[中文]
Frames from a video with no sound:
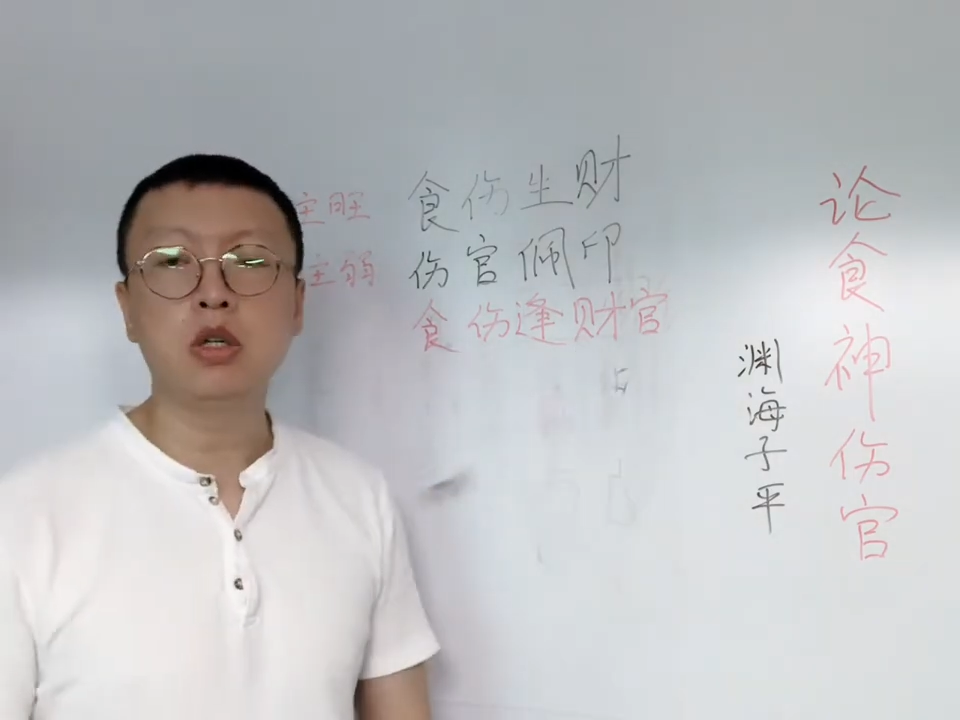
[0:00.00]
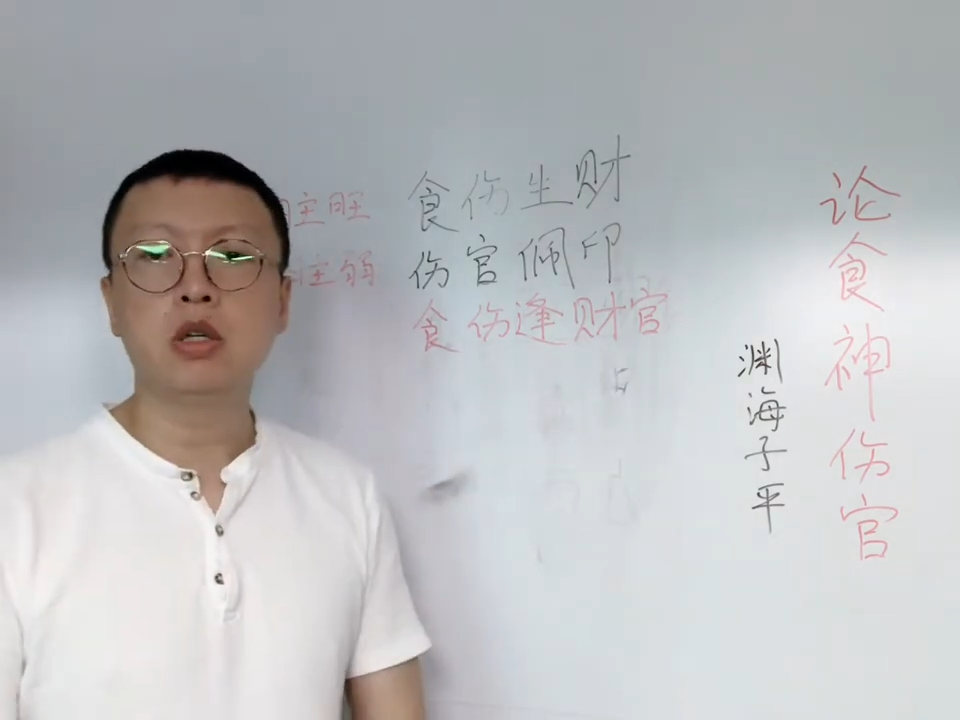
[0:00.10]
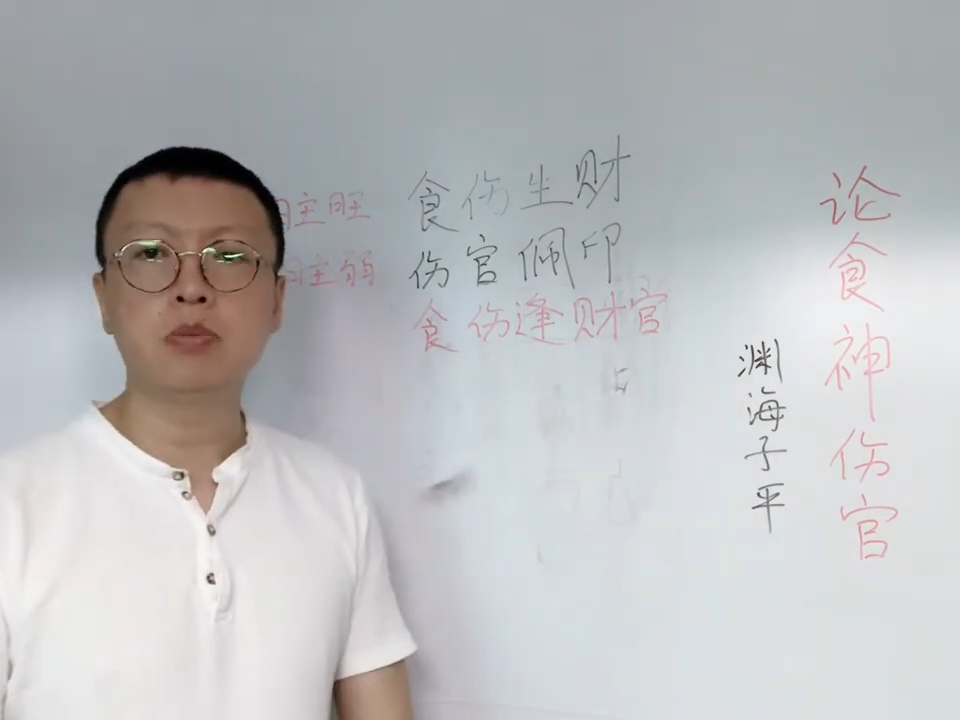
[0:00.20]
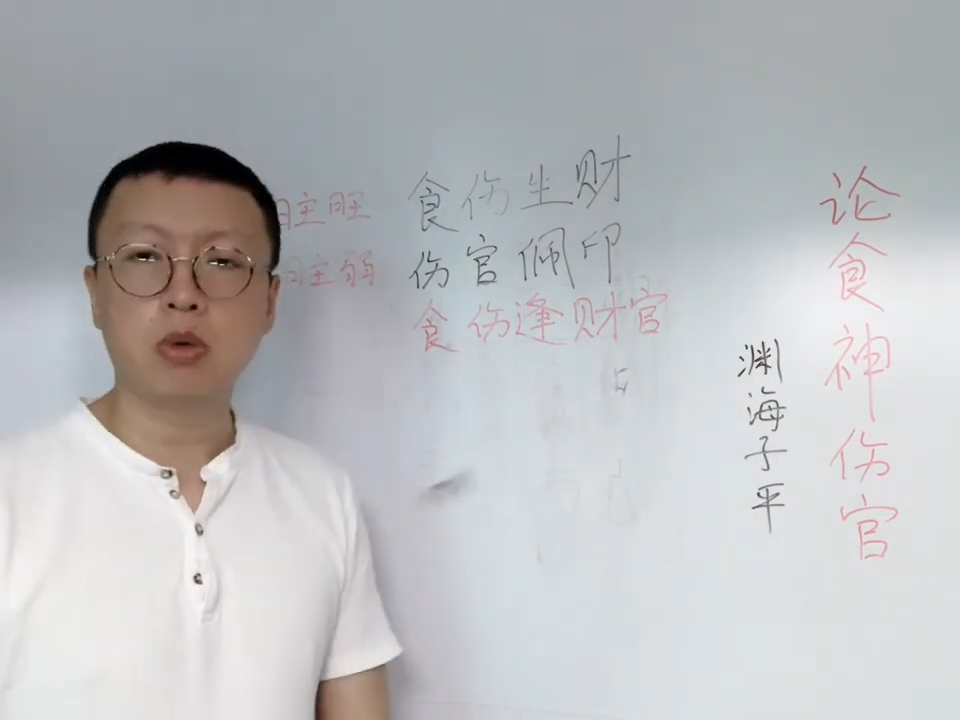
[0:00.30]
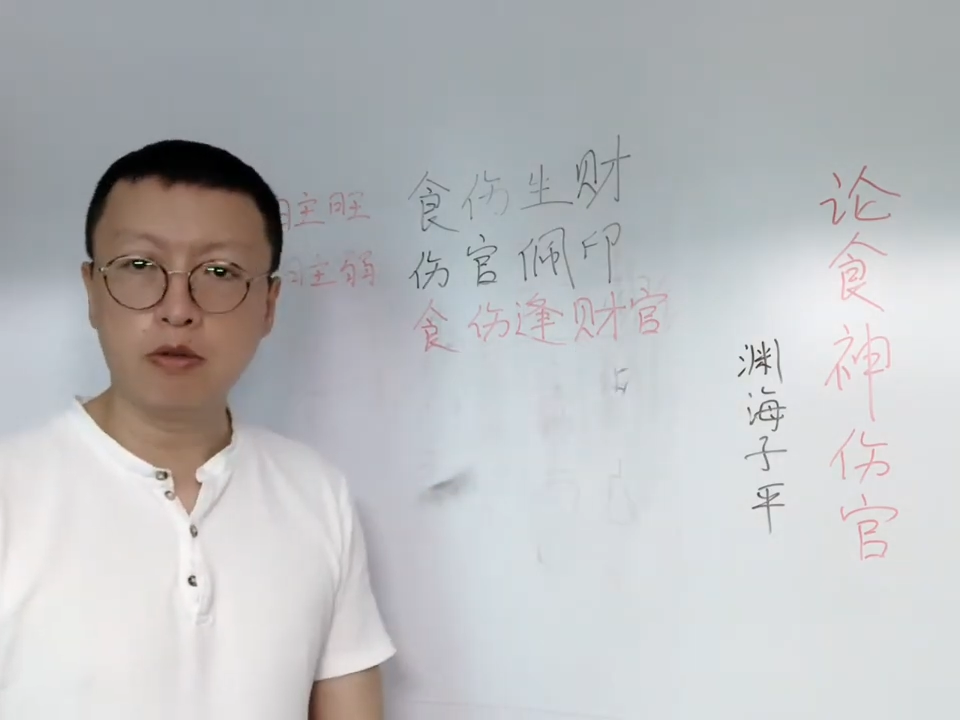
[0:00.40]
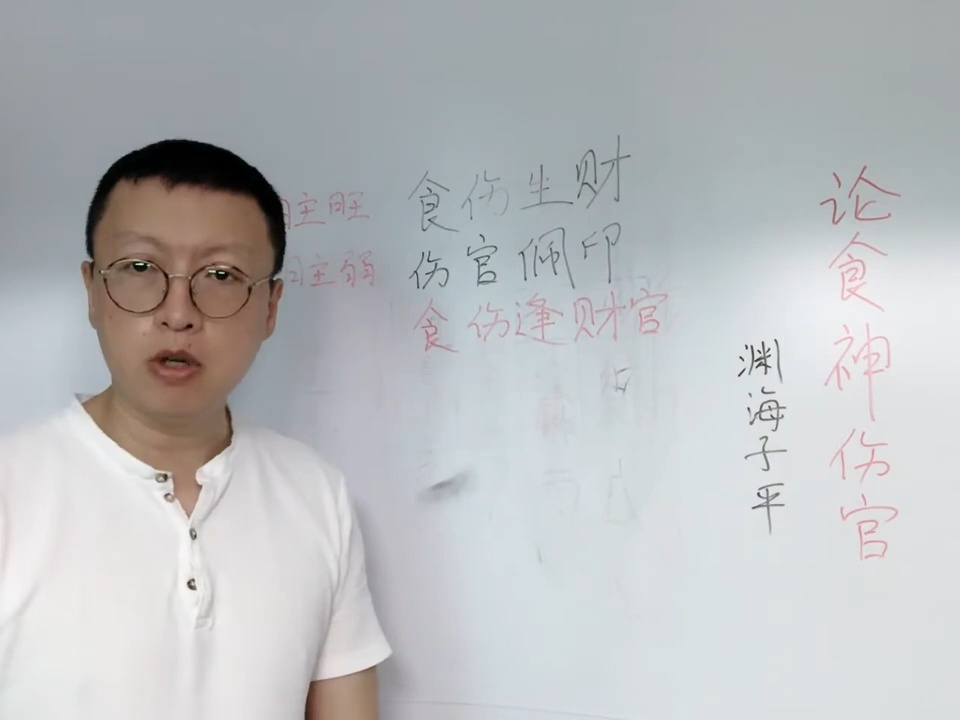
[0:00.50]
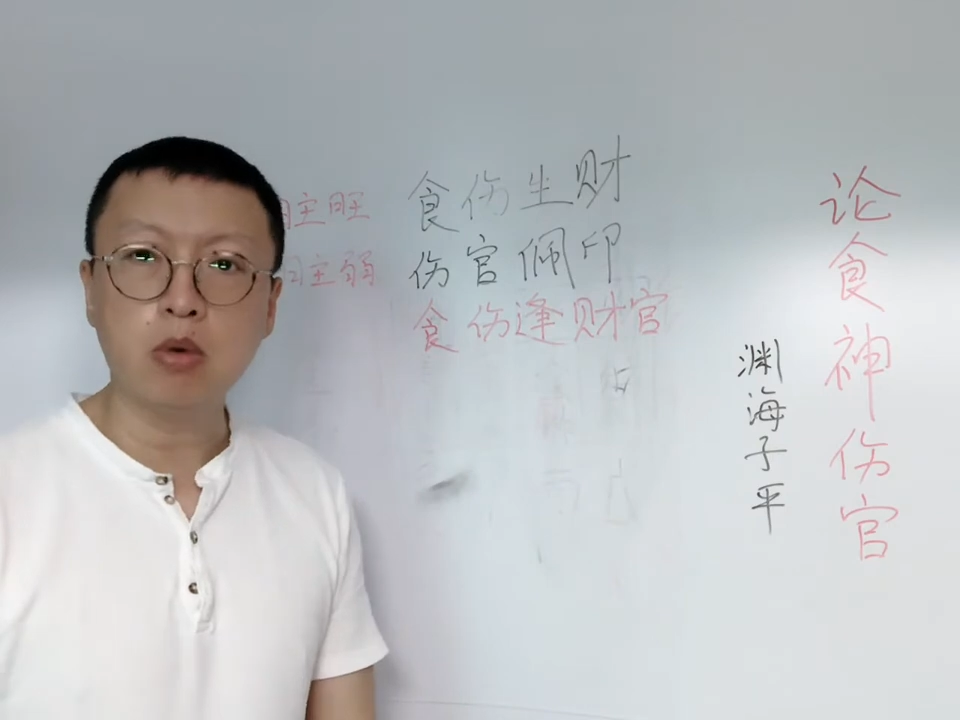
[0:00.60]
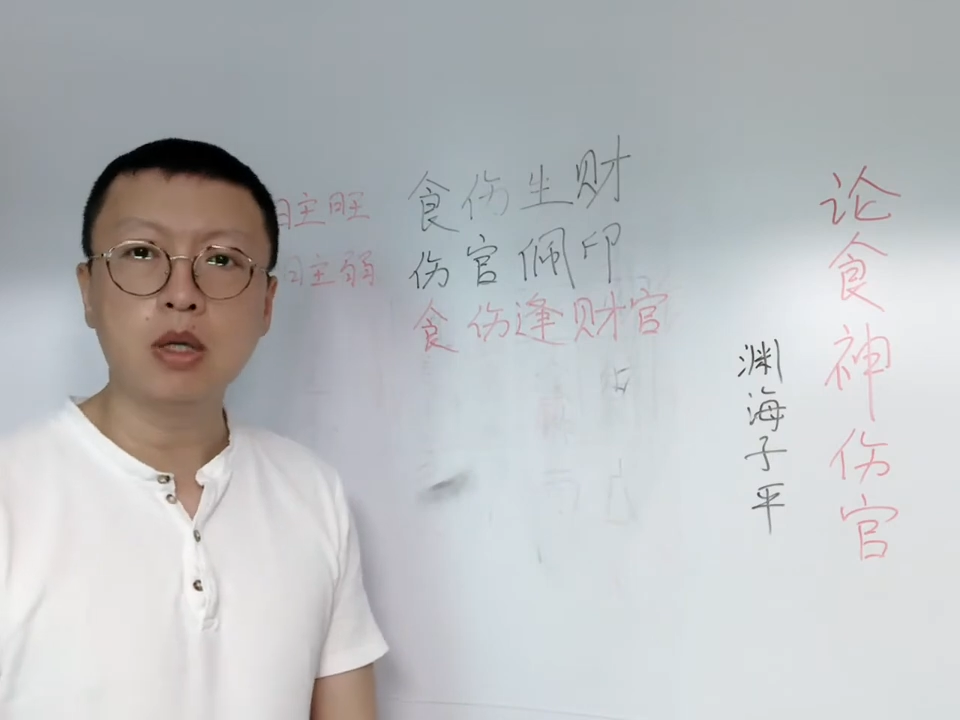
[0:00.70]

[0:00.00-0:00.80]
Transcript: 不是不喜欢逢财官的